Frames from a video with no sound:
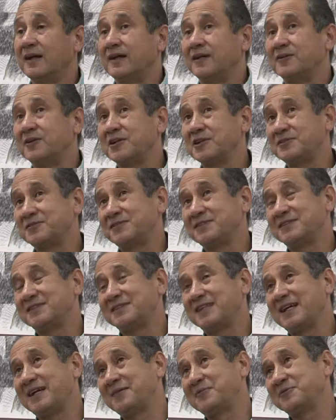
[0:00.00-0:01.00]
Nós
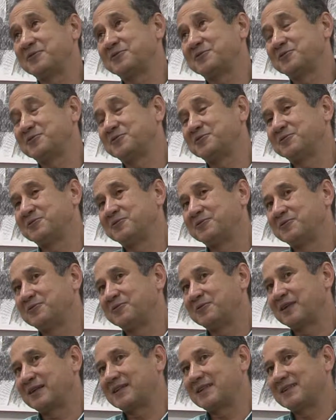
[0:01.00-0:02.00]
fizemos
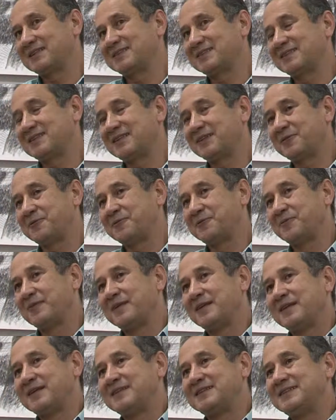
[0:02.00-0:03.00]
uma questão
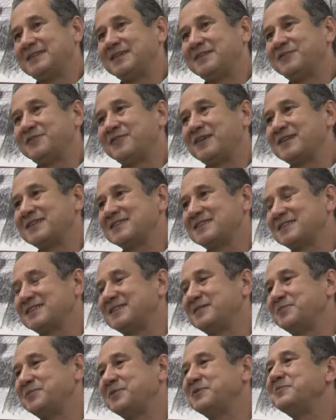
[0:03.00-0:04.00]
de
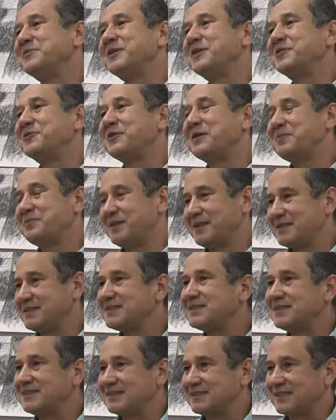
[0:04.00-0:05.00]
fazer primeiro uma
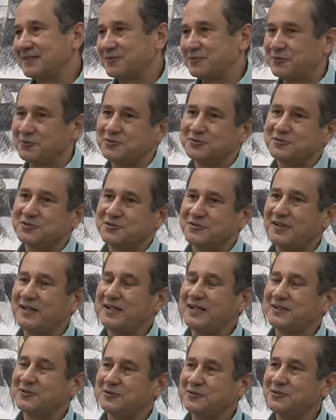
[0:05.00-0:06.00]
pesquisa, todos os
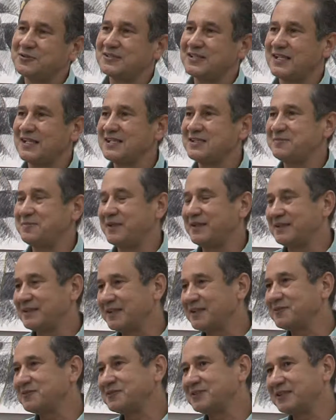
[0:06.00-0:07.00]
vereadores
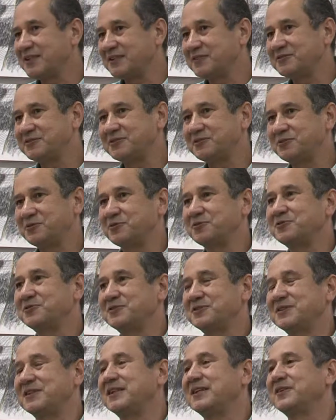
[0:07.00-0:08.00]
respeitando o direito de
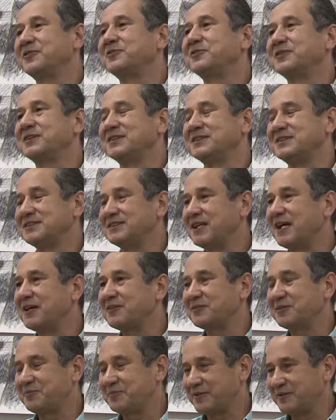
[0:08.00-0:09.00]
todos serem o
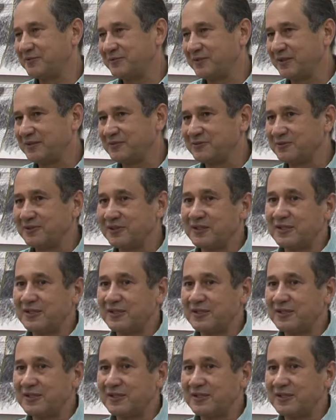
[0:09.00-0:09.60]
candidato a prefeito.